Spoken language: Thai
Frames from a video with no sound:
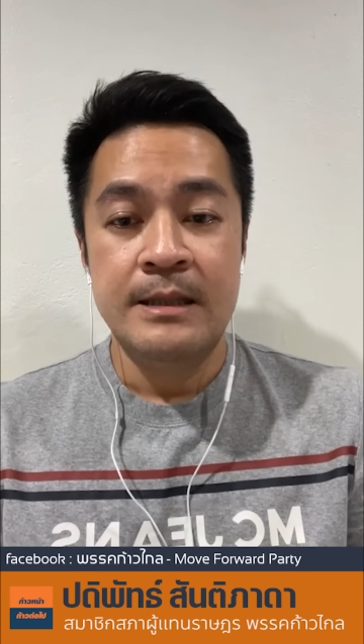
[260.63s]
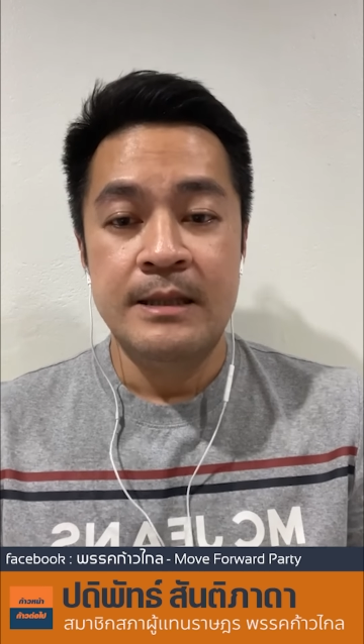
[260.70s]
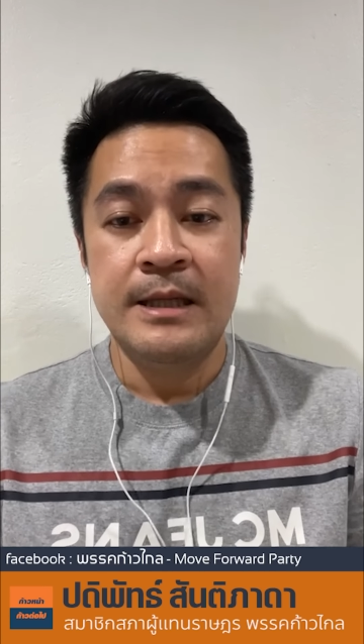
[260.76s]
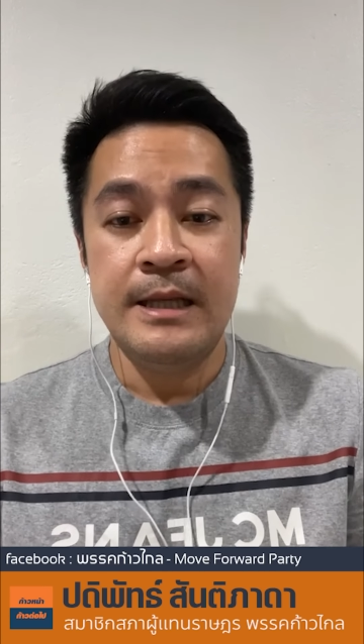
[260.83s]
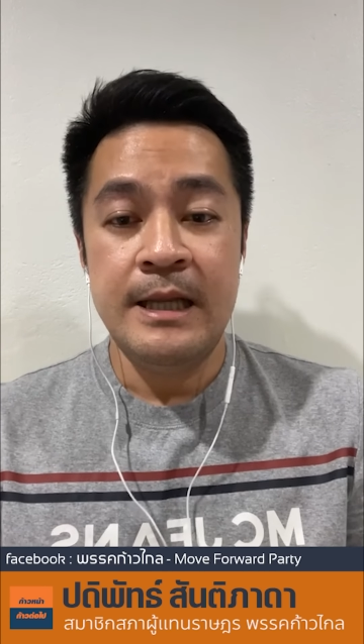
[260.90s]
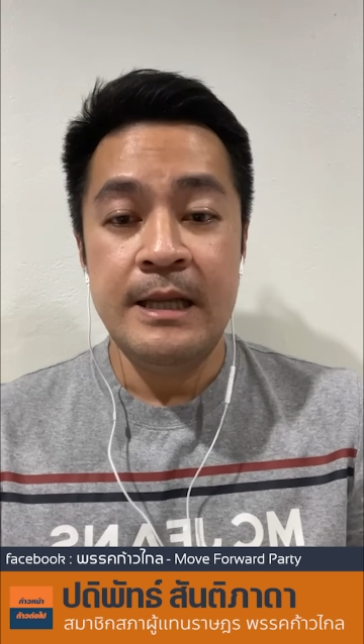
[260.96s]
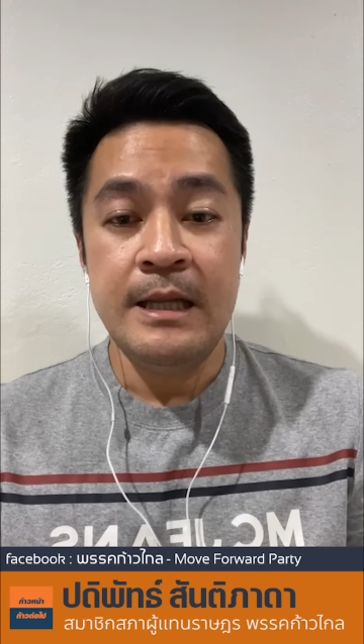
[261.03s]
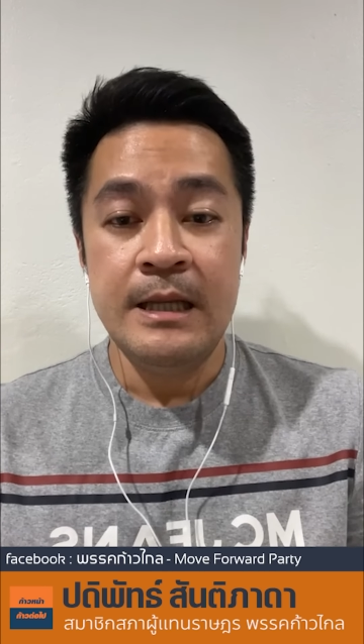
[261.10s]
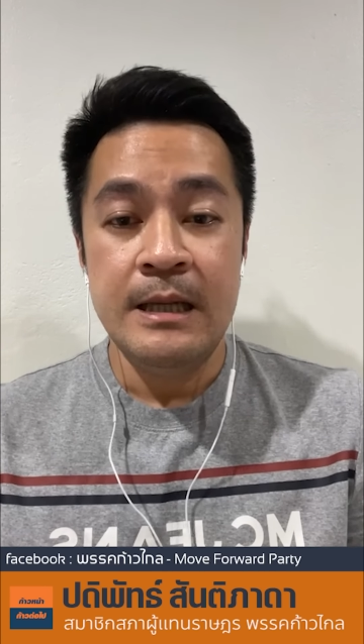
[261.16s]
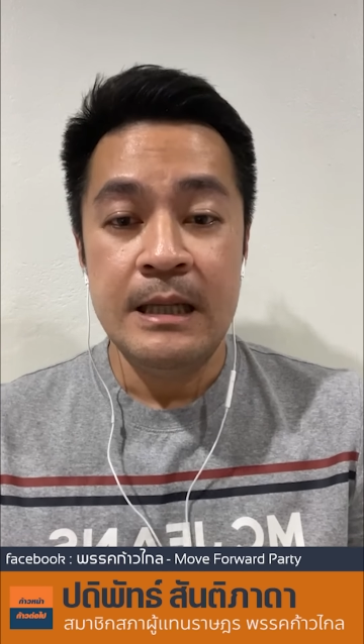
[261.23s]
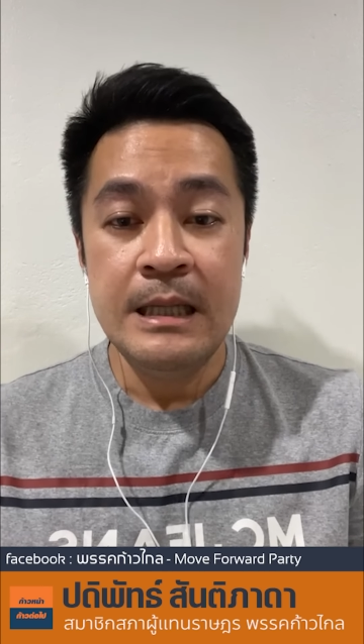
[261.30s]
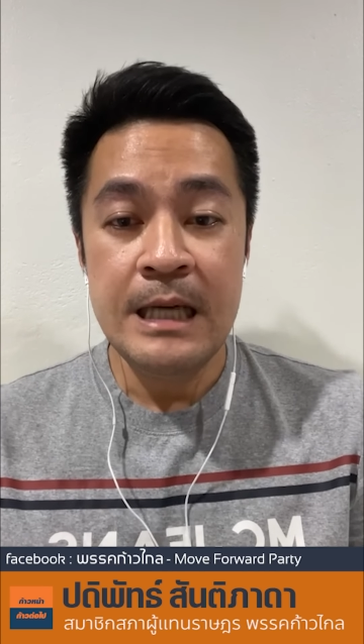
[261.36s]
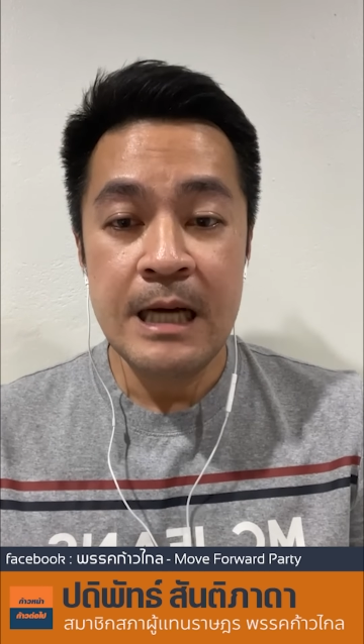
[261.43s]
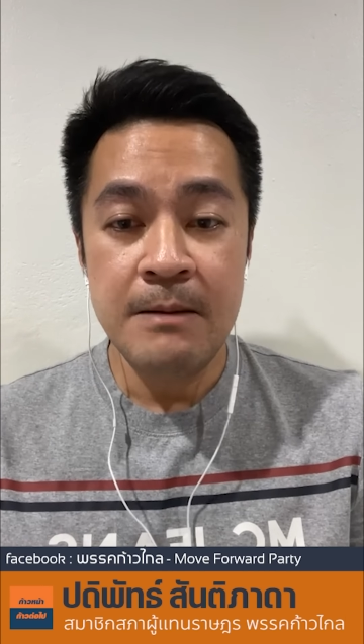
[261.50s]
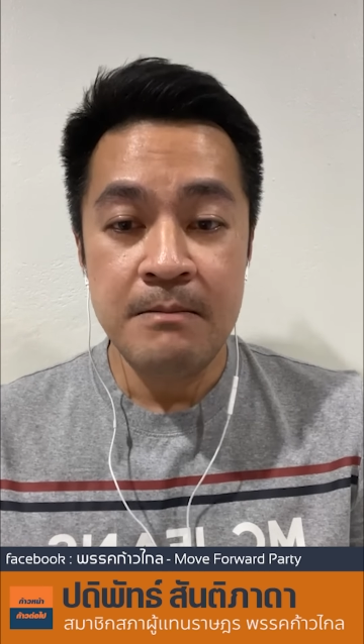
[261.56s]
ทีนี้
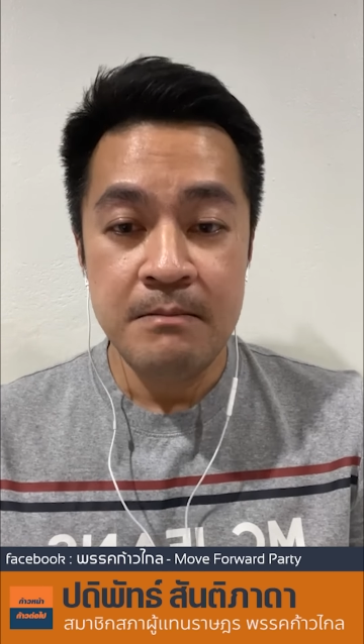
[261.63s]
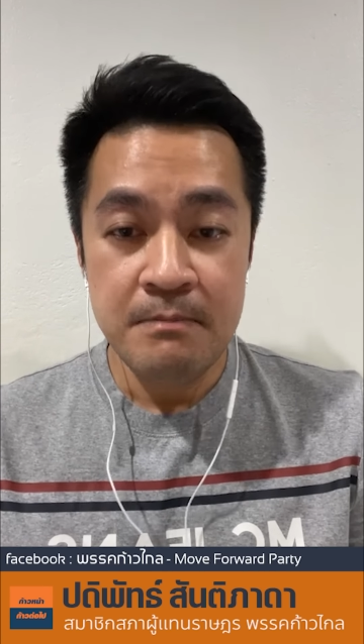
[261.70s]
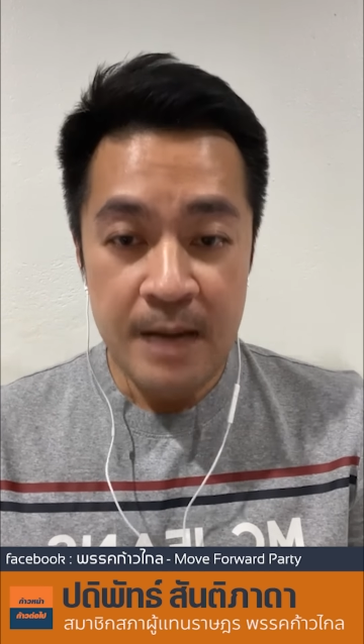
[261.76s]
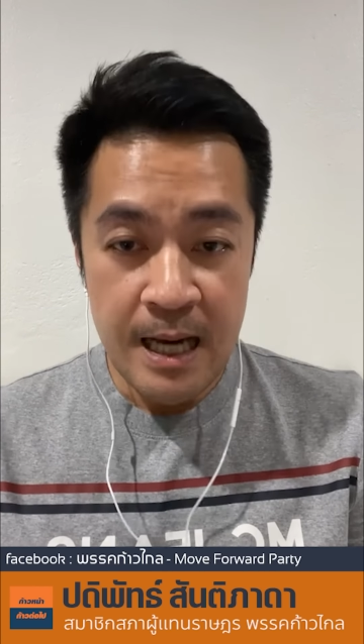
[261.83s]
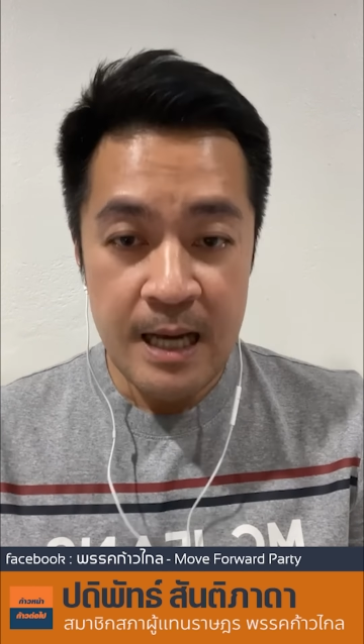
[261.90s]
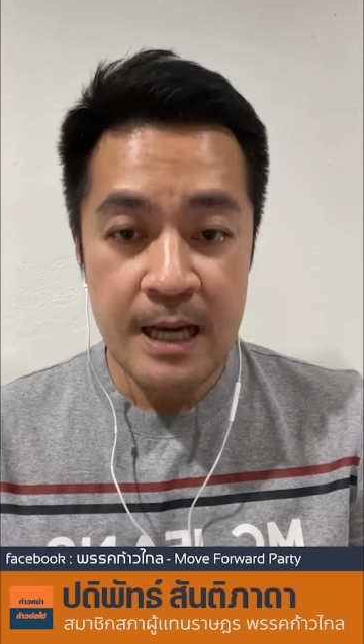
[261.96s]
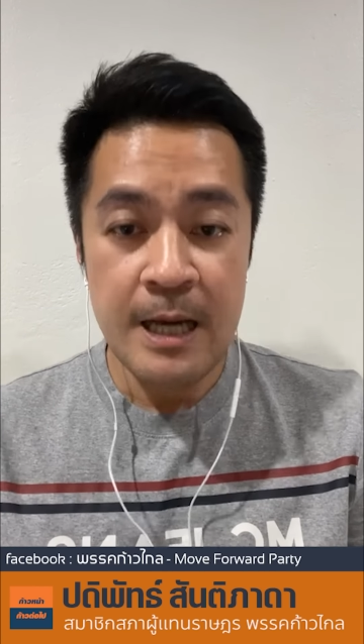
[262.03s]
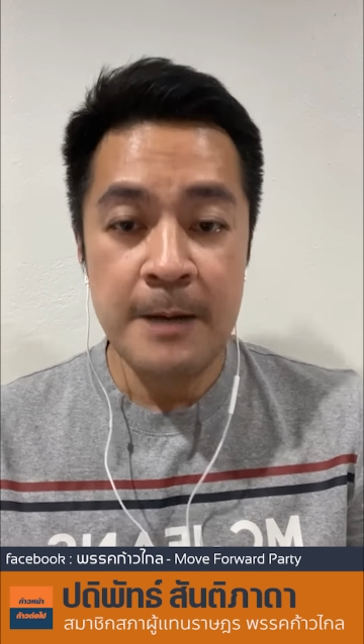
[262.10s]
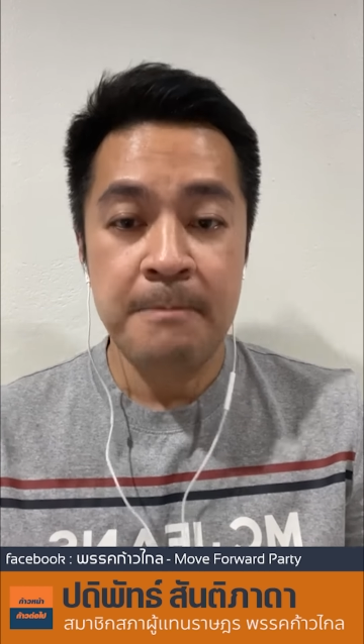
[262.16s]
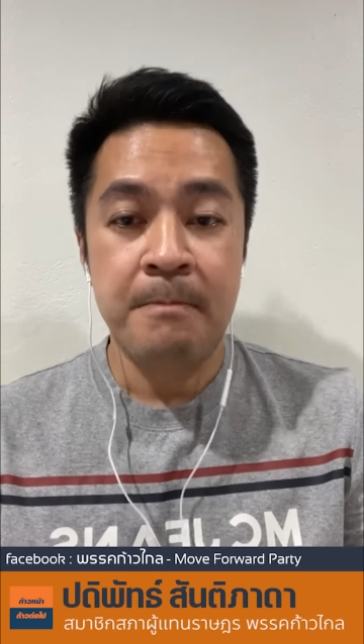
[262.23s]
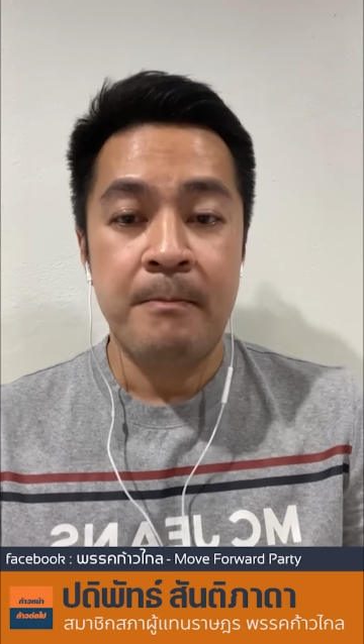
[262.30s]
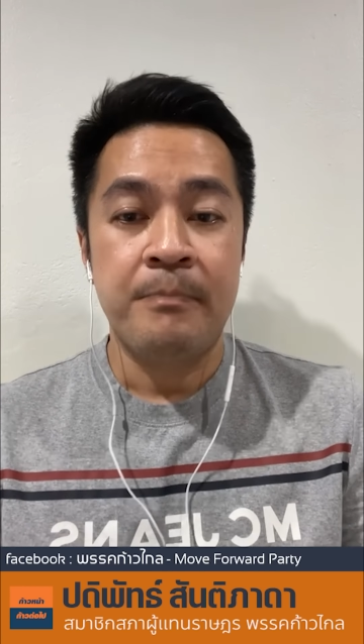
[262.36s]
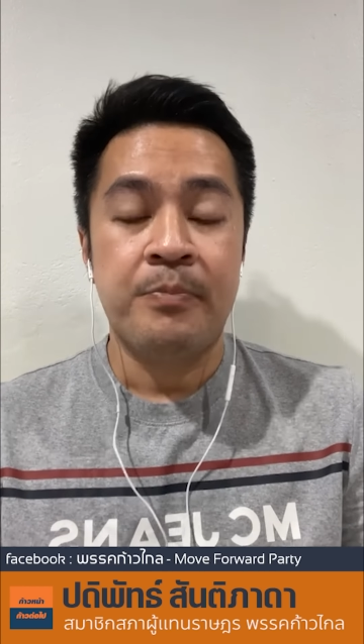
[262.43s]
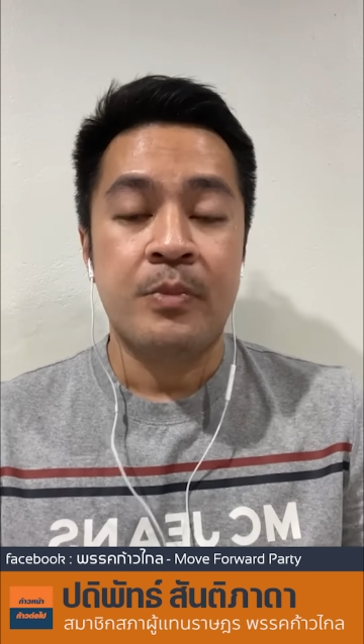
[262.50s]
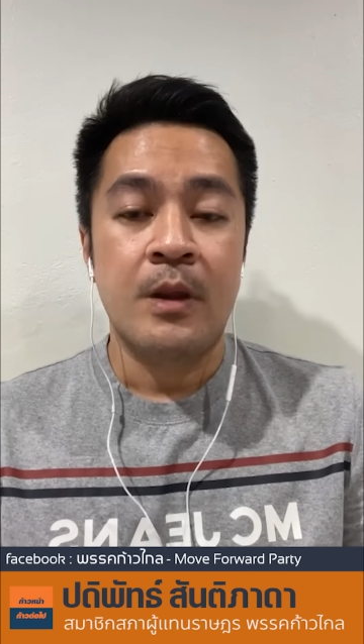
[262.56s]
เลือกมา
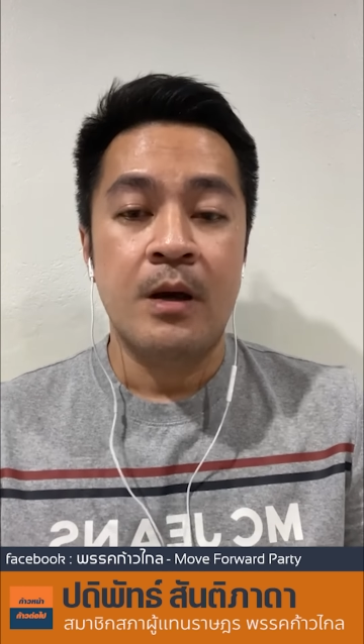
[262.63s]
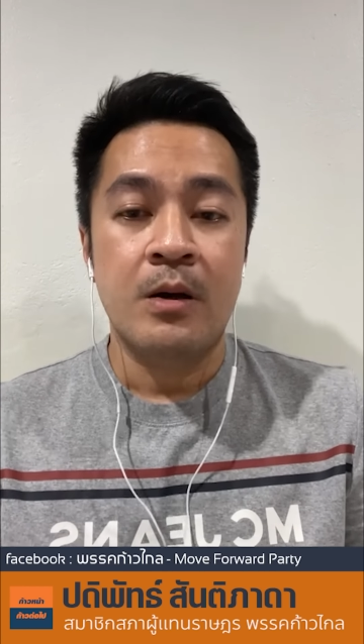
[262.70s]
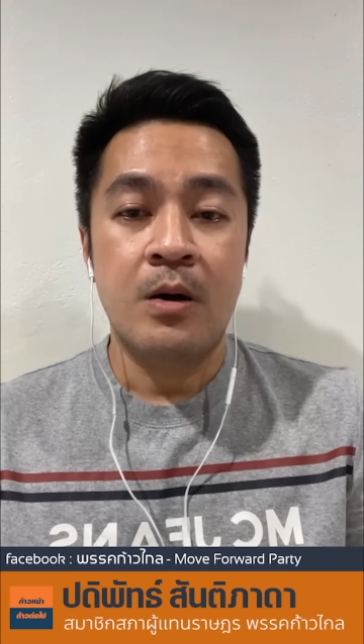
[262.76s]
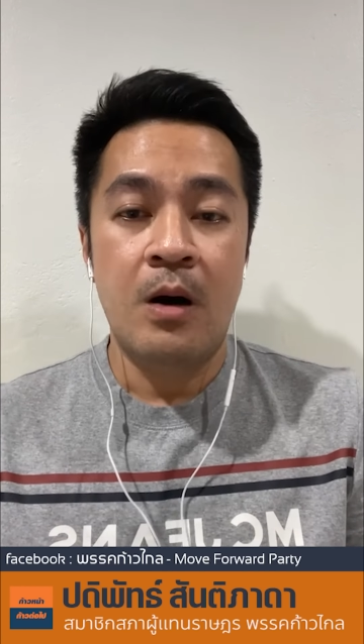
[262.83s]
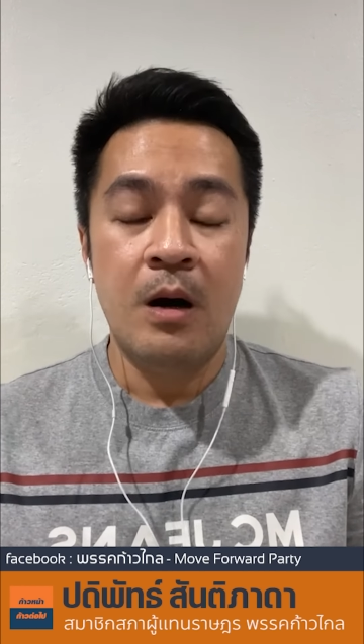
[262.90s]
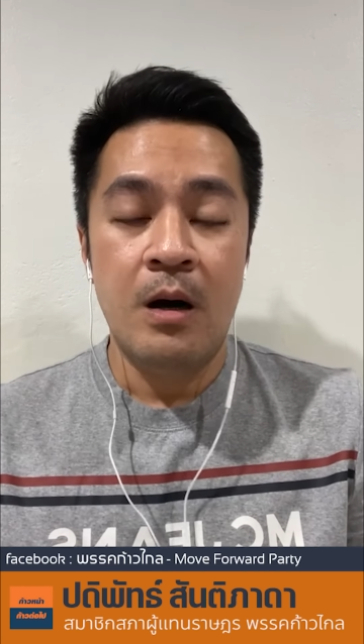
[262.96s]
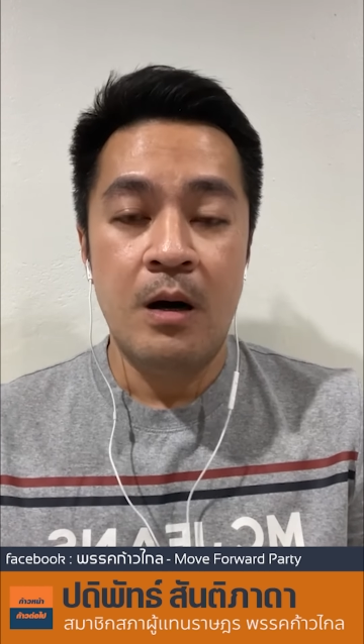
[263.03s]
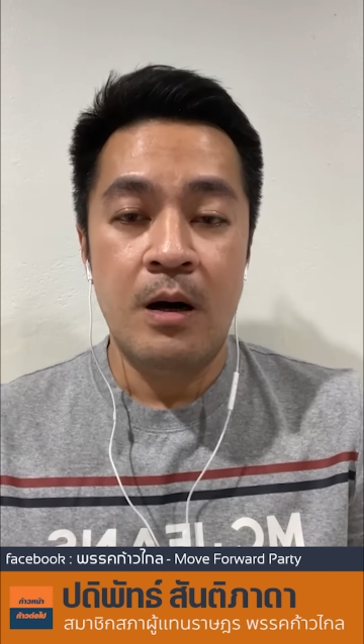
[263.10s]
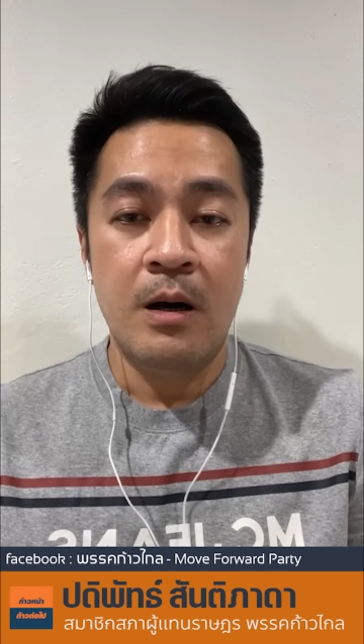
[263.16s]
ก็